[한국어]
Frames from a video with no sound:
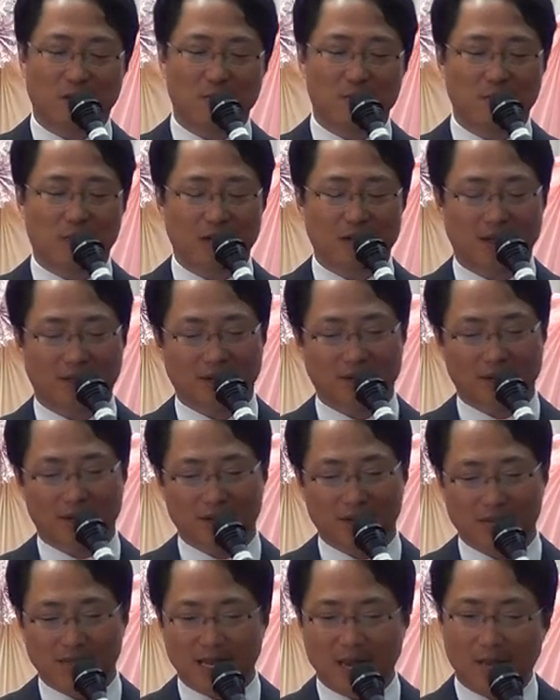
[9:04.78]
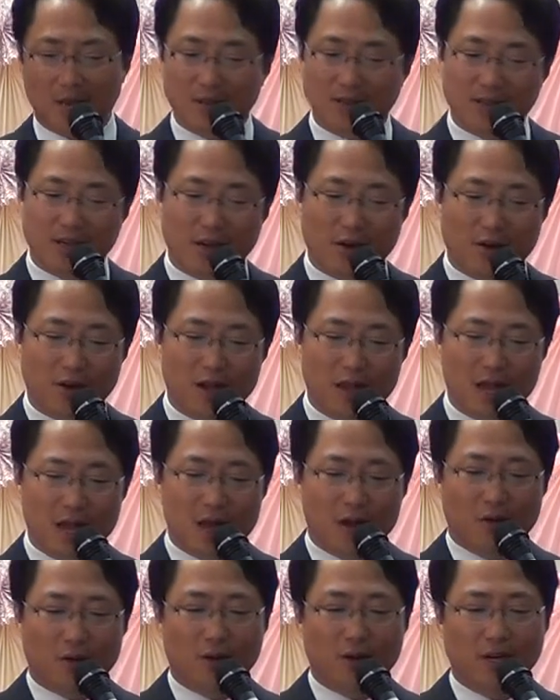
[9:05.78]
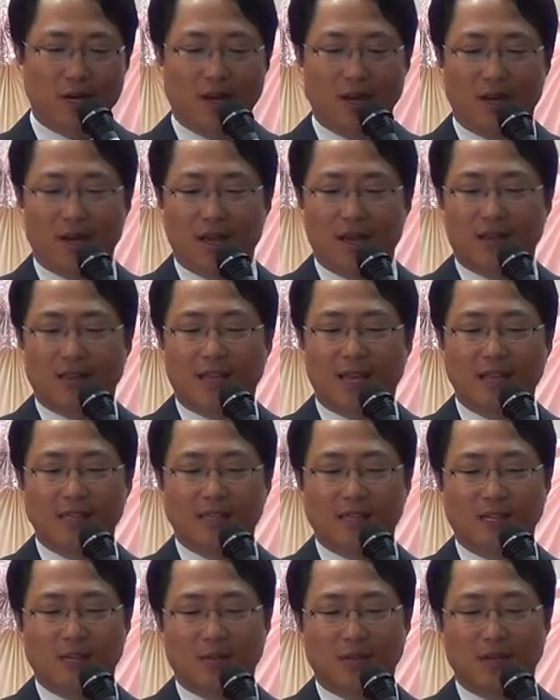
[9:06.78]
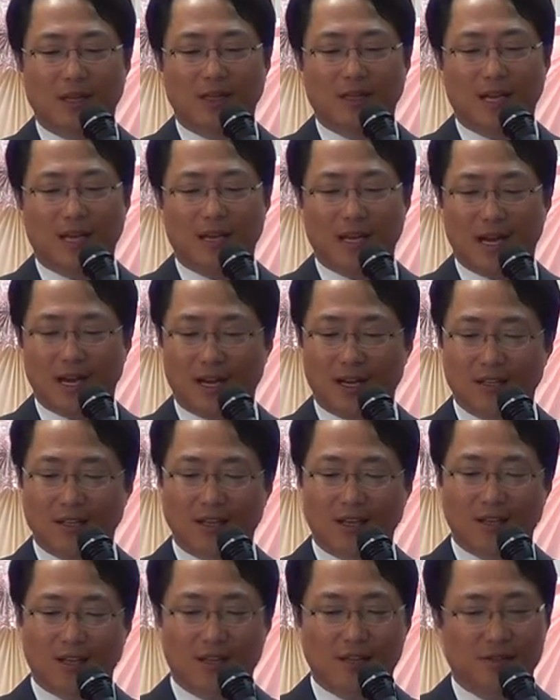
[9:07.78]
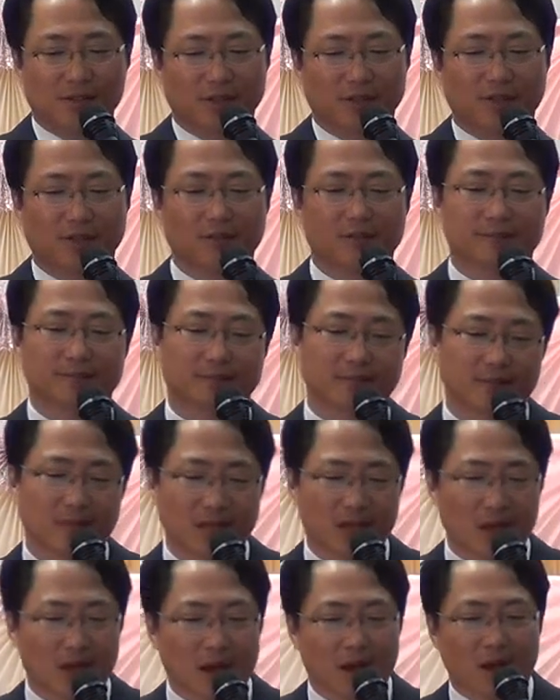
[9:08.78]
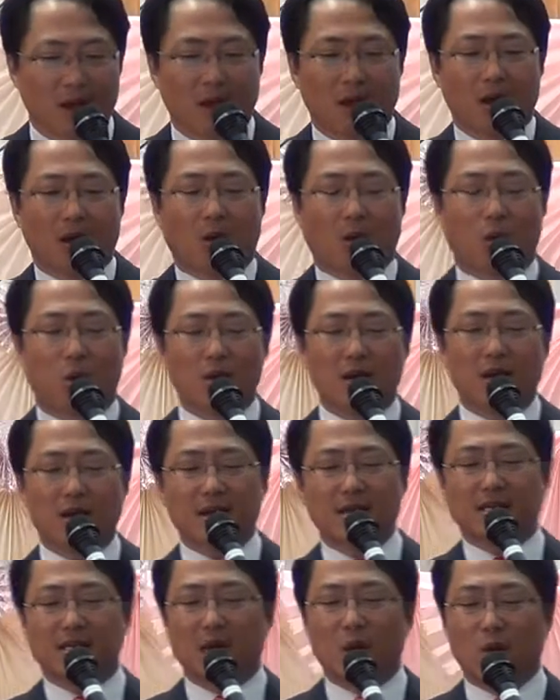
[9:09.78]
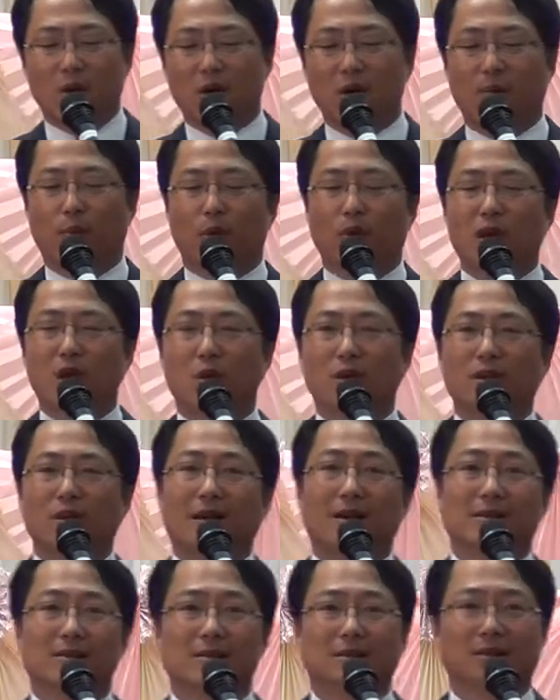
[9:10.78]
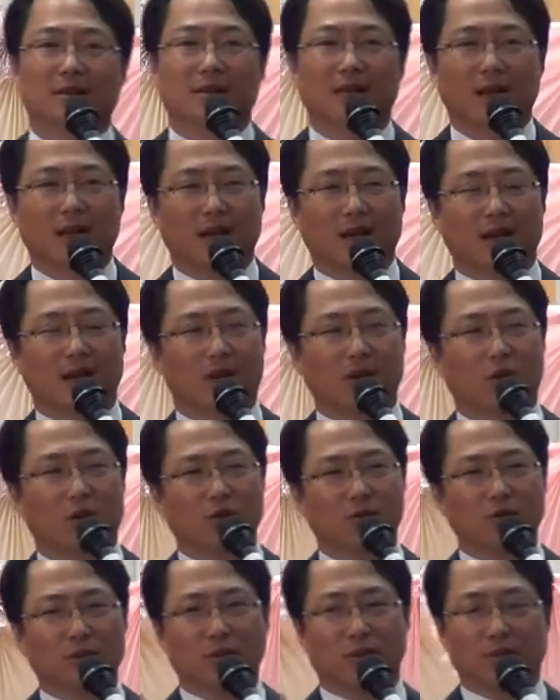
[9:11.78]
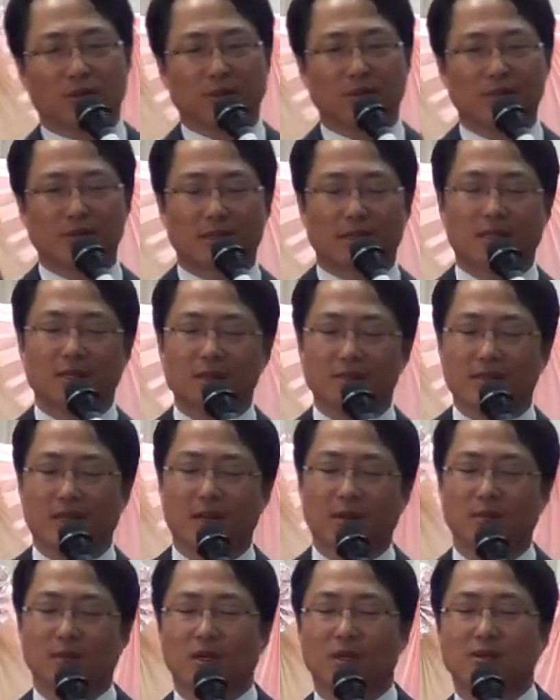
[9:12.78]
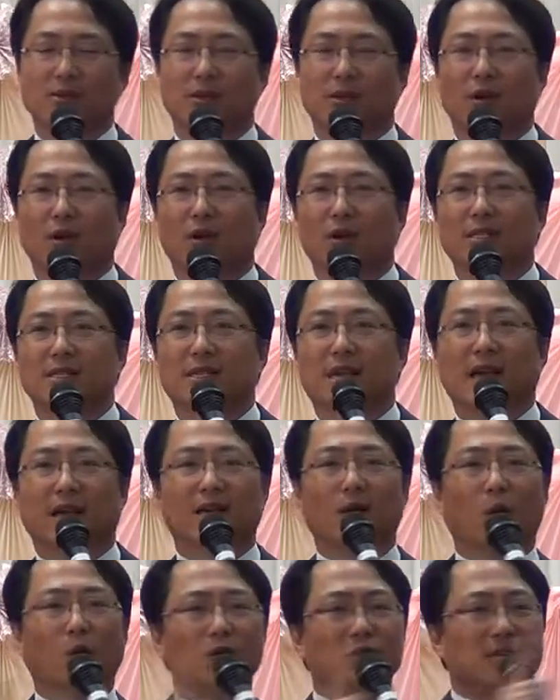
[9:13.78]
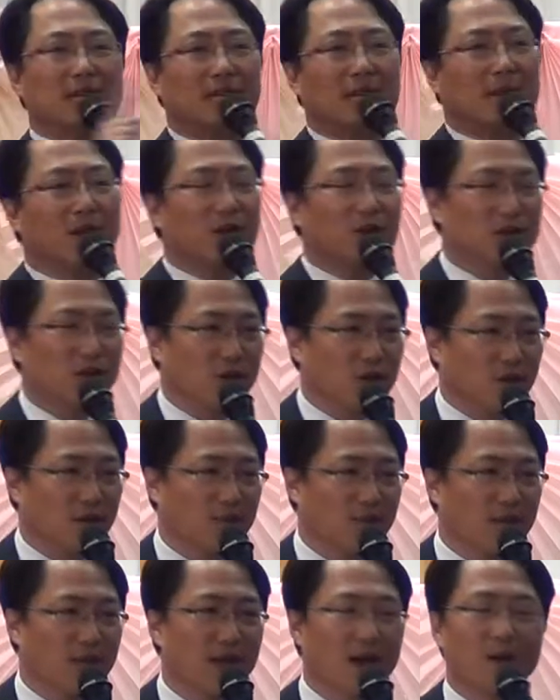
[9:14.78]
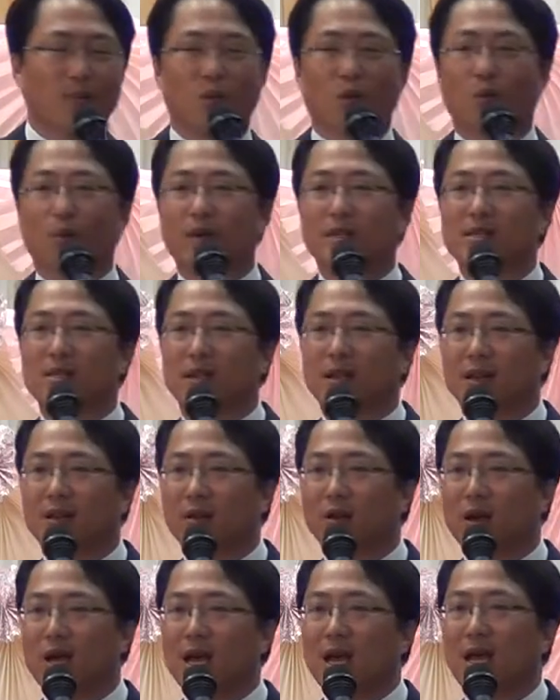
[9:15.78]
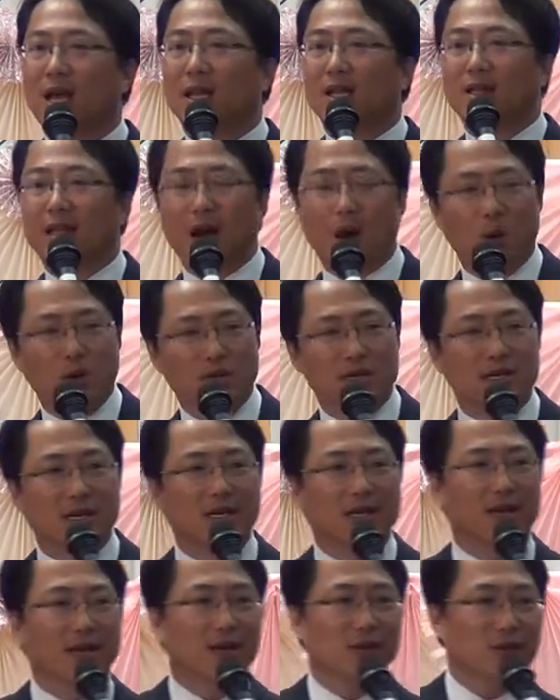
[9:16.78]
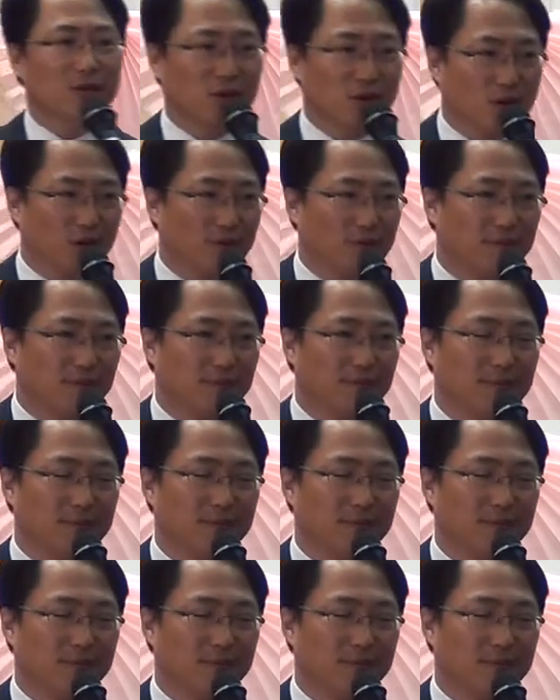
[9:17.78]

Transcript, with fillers: 기뻐하는 거예요. 세 번째, 우리가 땡스기분일 때 하나 알아야 될 게 있어요. 고난의 세월을 보내고 났을 때 여러분 어떤 이런 사람들이 있어요. 자기 혼자 된 것처럼 내가 복 받잖아요. 나 혼자 된 것처럼.